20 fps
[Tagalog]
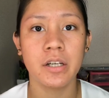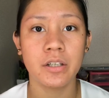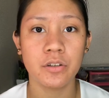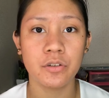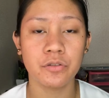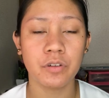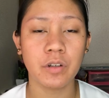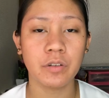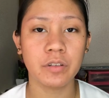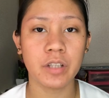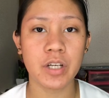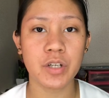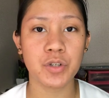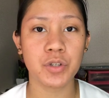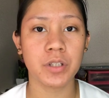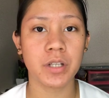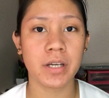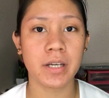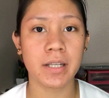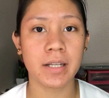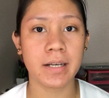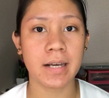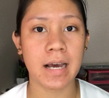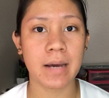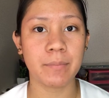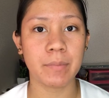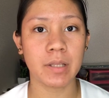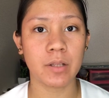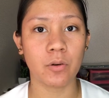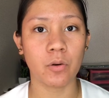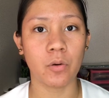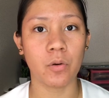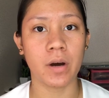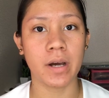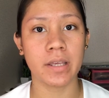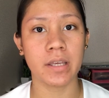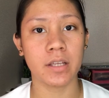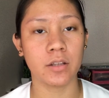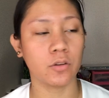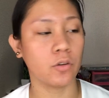Yung foundation na ginagamit ko
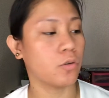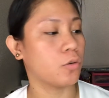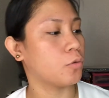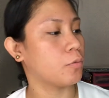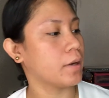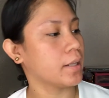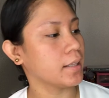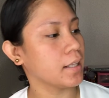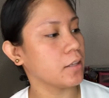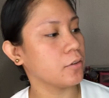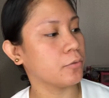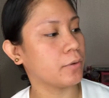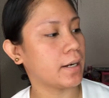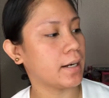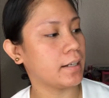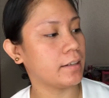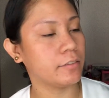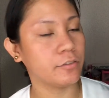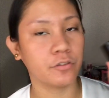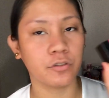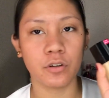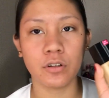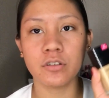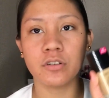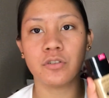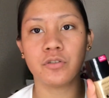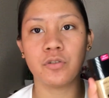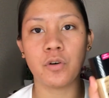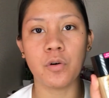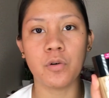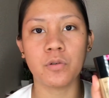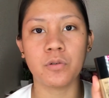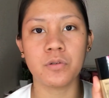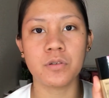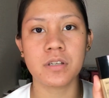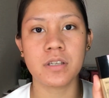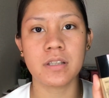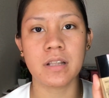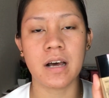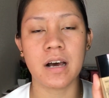ay itong Wet n Wild Photo
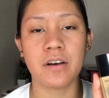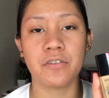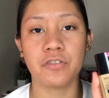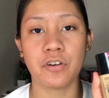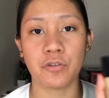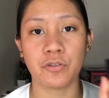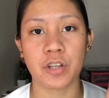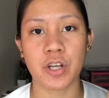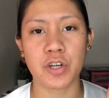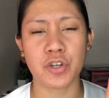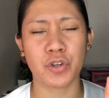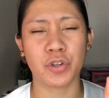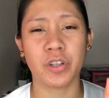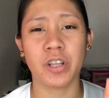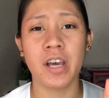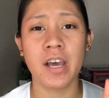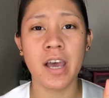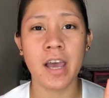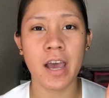Focus na foundation.